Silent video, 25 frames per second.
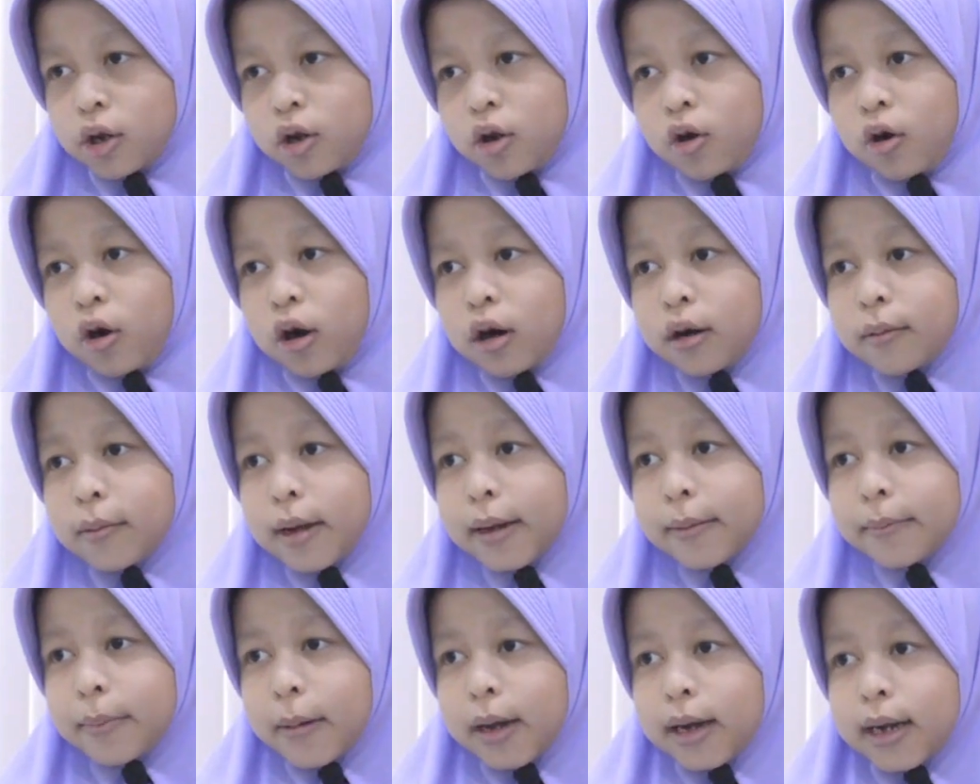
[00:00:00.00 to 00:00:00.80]

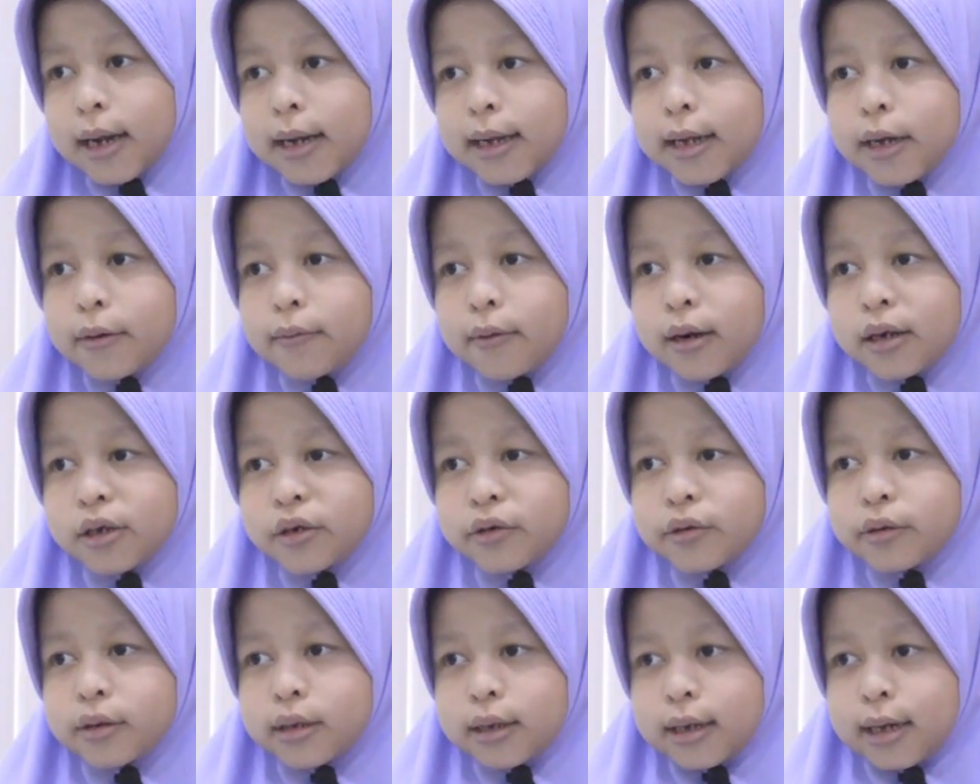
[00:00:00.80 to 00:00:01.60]
terhormat para dewan
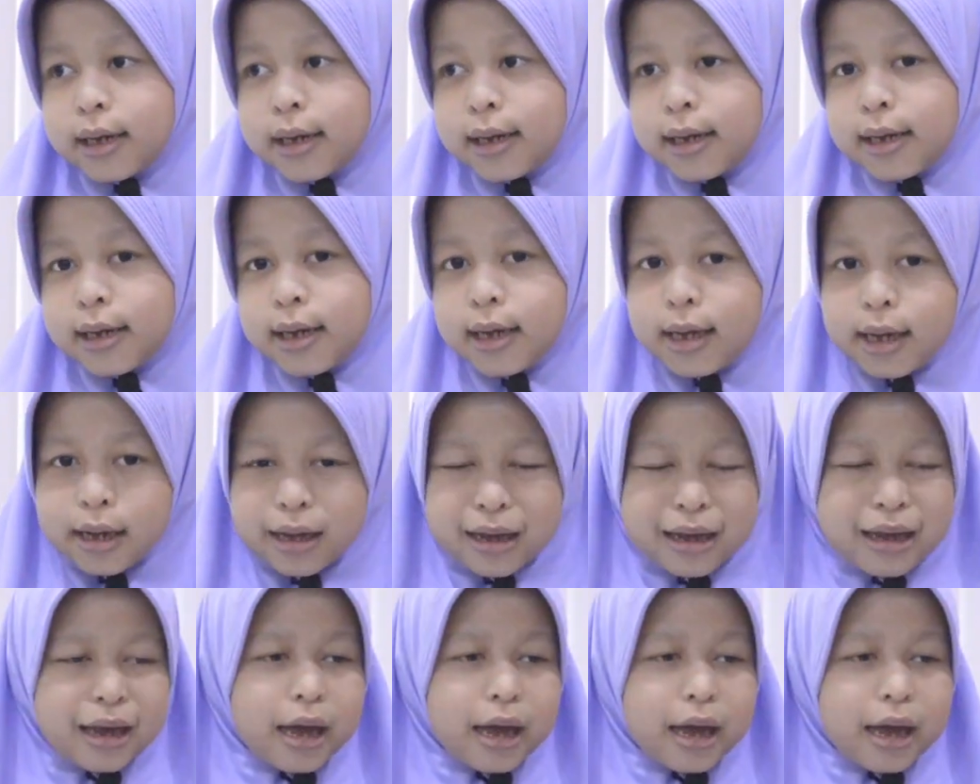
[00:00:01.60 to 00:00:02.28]
juri,